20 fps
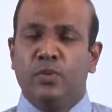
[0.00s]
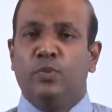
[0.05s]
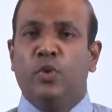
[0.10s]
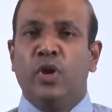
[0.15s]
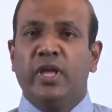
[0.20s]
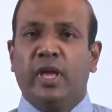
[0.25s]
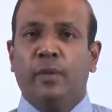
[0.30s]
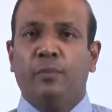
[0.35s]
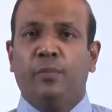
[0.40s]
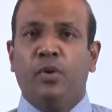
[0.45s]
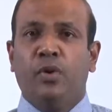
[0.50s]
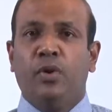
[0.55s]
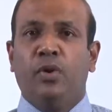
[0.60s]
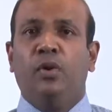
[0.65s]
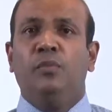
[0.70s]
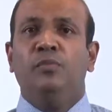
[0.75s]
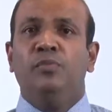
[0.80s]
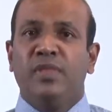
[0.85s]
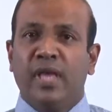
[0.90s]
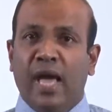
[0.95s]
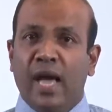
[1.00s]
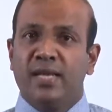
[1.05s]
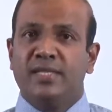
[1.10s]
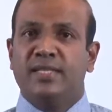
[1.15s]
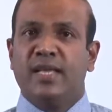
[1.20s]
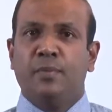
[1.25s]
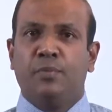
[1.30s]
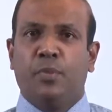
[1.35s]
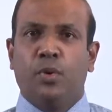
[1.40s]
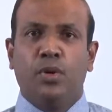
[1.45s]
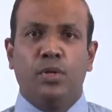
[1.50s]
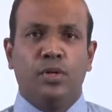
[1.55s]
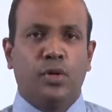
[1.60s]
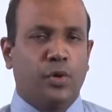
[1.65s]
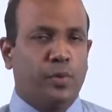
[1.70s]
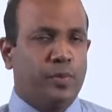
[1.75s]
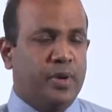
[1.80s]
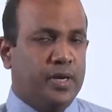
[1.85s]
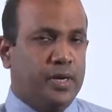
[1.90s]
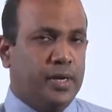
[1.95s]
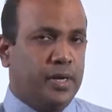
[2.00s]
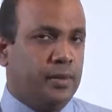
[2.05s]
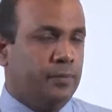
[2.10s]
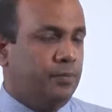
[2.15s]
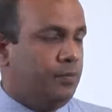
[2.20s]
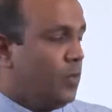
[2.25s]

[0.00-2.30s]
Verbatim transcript: முடிக்கப் போகிறோம் தயார் செய்ய போகின்றோம் என்று